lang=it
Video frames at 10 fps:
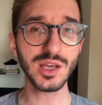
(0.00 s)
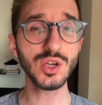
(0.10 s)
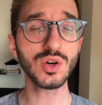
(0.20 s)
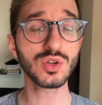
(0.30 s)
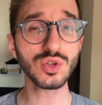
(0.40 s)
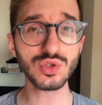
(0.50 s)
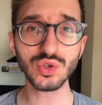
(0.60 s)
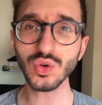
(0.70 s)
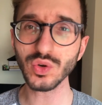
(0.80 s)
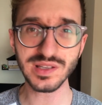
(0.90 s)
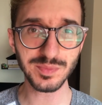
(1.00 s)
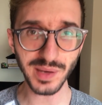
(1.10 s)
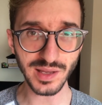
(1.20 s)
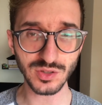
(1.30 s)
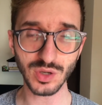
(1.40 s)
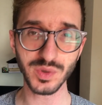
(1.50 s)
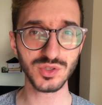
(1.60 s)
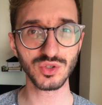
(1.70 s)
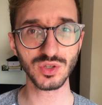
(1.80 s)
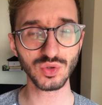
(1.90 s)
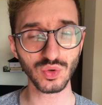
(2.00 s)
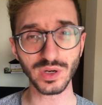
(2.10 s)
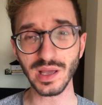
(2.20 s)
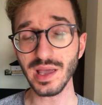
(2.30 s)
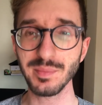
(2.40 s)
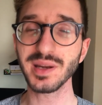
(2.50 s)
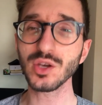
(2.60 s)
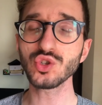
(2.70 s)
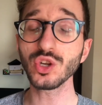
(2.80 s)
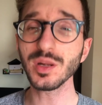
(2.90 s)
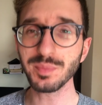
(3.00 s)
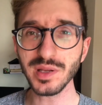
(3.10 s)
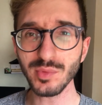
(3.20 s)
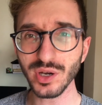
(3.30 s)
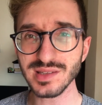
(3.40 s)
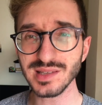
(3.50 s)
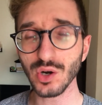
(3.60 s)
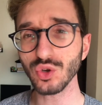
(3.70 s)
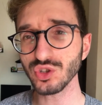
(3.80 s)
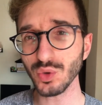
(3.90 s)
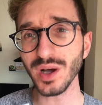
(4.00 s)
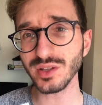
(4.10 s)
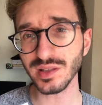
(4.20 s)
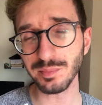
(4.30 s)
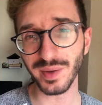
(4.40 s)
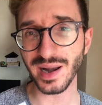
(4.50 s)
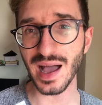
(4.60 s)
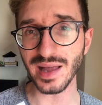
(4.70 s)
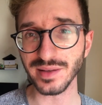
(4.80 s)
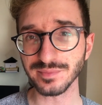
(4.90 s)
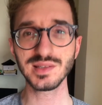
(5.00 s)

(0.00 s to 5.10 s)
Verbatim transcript: Io non sono un esperto in questo settore, perché io sono il primo che sta continuando ad imparare.